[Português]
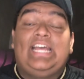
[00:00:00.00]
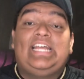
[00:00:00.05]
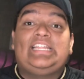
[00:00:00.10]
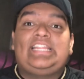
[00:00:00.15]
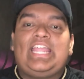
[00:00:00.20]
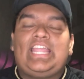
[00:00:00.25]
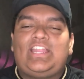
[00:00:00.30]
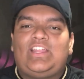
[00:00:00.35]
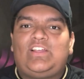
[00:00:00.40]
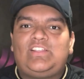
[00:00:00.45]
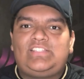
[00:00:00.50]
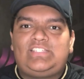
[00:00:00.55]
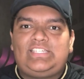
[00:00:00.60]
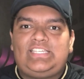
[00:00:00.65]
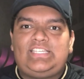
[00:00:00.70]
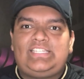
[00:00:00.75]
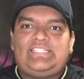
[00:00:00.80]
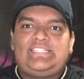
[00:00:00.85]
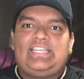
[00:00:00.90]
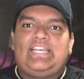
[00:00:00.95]
Tem
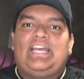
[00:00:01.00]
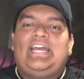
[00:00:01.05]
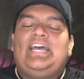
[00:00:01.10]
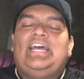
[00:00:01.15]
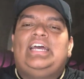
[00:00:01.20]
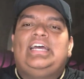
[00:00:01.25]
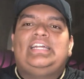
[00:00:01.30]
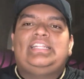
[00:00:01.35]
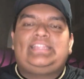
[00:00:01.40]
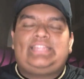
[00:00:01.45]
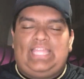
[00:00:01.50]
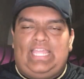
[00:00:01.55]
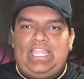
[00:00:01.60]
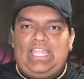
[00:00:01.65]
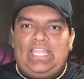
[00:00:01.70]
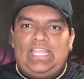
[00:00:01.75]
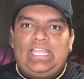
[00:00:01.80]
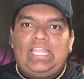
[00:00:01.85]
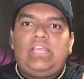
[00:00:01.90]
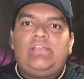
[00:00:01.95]
notícia,
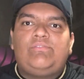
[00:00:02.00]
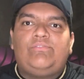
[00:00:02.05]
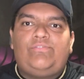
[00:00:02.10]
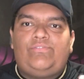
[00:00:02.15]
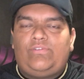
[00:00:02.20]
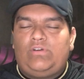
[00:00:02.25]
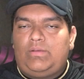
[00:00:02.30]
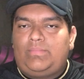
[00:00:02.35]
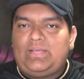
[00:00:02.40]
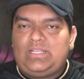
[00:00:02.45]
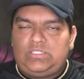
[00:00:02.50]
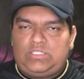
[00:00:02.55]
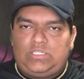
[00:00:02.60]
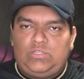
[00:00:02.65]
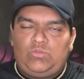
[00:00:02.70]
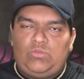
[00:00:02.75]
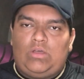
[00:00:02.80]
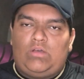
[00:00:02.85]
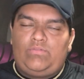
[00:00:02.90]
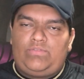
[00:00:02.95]
tem
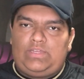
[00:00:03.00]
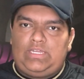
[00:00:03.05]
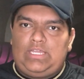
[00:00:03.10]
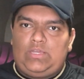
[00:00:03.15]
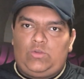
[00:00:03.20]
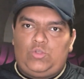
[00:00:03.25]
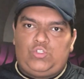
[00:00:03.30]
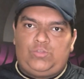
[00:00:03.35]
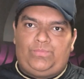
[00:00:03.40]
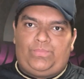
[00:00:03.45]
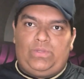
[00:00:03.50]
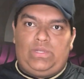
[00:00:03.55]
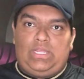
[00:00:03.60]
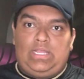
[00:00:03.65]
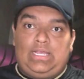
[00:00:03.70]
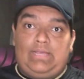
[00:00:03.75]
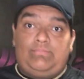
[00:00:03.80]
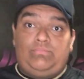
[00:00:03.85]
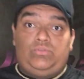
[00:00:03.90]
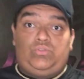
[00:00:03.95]
informação do Alvinegro de
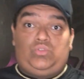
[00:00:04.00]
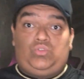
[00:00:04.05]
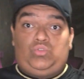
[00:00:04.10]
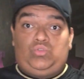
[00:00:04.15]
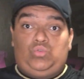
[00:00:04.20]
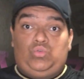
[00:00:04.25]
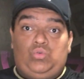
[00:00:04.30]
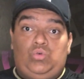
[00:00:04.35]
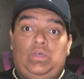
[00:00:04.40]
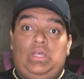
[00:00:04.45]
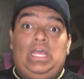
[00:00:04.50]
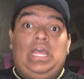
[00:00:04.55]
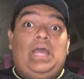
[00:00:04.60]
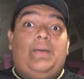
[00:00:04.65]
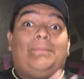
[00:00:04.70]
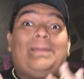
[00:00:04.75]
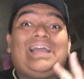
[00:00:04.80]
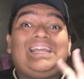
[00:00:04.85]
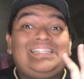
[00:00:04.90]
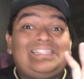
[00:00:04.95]
Porangaba Sul.
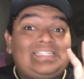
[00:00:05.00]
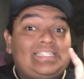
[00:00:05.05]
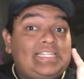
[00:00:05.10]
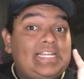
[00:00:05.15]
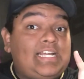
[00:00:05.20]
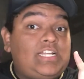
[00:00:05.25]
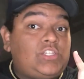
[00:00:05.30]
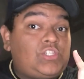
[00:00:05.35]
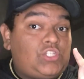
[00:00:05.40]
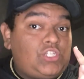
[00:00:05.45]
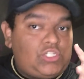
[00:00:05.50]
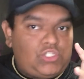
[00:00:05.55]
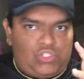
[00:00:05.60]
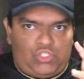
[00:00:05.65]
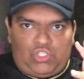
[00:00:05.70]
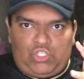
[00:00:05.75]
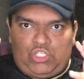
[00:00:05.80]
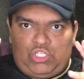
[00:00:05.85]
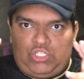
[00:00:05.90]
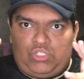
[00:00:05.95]
Mas antes
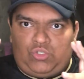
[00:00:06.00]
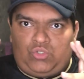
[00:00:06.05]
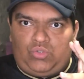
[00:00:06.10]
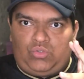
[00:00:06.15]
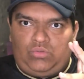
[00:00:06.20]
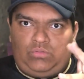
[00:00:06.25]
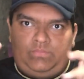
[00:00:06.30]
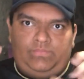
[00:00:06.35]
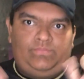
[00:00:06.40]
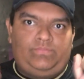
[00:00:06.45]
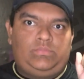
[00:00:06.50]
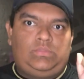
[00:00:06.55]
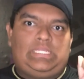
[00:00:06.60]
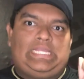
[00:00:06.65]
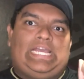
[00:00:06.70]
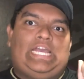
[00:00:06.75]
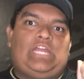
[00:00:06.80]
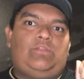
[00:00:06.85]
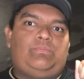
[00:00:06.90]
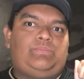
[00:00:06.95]
disso,
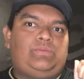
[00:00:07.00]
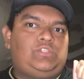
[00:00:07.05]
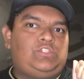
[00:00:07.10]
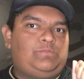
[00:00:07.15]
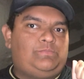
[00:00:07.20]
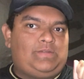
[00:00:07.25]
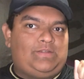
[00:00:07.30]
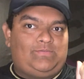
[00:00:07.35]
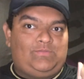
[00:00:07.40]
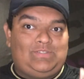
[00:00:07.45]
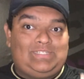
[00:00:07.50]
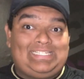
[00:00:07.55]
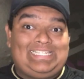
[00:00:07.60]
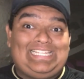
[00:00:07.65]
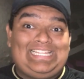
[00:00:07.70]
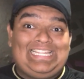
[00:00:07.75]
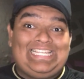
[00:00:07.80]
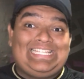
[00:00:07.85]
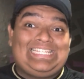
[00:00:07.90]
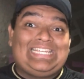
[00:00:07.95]
quero pedir pra você
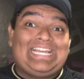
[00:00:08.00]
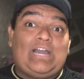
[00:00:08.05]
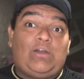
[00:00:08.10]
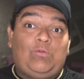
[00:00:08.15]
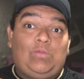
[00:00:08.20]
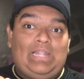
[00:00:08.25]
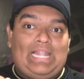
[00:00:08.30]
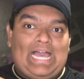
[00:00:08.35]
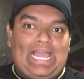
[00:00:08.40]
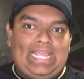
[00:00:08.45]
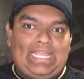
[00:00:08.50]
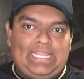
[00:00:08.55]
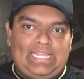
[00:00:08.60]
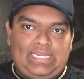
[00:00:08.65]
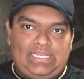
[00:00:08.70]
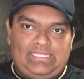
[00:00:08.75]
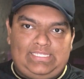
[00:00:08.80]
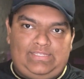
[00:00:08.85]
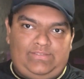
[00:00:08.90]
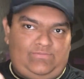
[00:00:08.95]
deixar o like
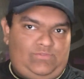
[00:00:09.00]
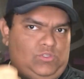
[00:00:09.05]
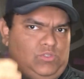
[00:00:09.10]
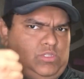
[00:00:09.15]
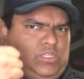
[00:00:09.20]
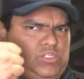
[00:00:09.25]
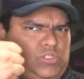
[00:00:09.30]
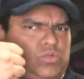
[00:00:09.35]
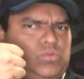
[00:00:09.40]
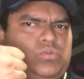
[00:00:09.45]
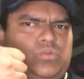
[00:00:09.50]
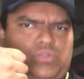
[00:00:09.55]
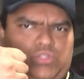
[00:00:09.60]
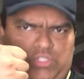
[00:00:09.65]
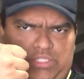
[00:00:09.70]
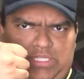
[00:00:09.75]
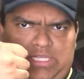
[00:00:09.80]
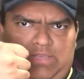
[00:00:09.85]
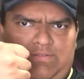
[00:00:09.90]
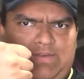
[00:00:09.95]
nesse vídeo. Deixa a
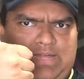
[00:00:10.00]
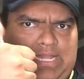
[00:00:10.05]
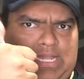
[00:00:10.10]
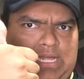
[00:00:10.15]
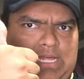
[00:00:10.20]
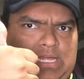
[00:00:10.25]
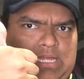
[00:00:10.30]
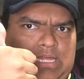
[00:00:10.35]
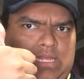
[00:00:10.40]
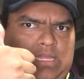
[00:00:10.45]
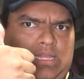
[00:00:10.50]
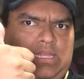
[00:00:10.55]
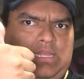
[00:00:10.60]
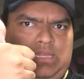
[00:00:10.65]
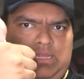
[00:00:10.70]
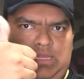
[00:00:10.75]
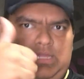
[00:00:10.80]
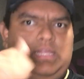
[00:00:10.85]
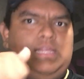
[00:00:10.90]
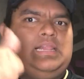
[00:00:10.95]
curtida aí, vai
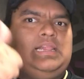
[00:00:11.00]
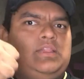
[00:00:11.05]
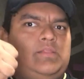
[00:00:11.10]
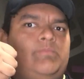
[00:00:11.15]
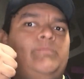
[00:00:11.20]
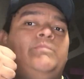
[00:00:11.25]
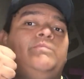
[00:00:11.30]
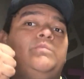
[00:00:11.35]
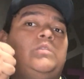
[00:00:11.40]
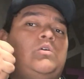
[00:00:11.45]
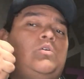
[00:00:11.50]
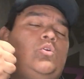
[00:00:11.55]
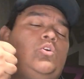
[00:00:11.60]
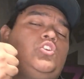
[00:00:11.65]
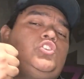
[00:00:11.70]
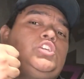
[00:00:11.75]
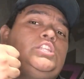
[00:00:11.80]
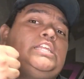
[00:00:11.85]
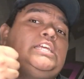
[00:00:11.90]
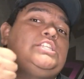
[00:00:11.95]
lá.
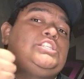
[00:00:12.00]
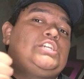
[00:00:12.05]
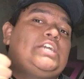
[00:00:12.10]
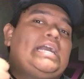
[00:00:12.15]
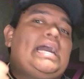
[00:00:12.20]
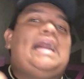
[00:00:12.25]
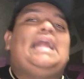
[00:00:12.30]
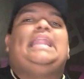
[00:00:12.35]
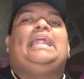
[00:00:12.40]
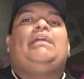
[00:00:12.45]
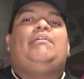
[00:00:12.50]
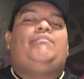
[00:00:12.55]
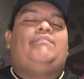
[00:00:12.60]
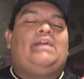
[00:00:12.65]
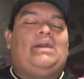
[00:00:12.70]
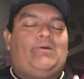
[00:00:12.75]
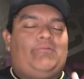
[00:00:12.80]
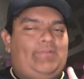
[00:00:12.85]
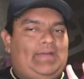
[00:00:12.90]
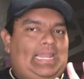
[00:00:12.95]
Curtida de
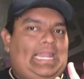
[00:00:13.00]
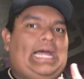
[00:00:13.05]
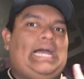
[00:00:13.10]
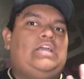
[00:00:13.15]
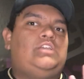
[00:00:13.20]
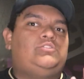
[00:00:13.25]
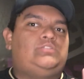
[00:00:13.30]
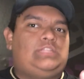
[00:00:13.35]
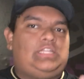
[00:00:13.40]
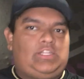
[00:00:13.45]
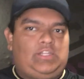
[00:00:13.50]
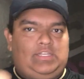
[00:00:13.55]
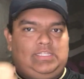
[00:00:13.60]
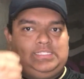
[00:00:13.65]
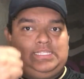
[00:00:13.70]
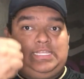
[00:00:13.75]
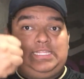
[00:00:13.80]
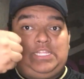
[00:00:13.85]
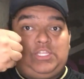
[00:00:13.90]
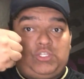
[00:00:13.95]
carnaval, vai lá, ajuda
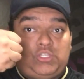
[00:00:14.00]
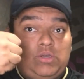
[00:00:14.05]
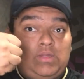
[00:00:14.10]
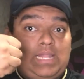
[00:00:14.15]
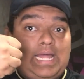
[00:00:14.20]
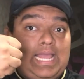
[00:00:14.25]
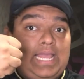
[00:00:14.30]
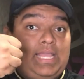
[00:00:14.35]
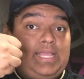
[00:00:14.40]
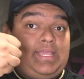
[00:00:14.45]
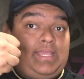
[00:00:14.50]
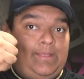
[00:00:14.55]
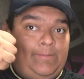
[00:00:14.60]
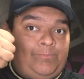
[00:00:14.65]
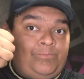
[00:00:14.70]
nós aí. Deixa o like.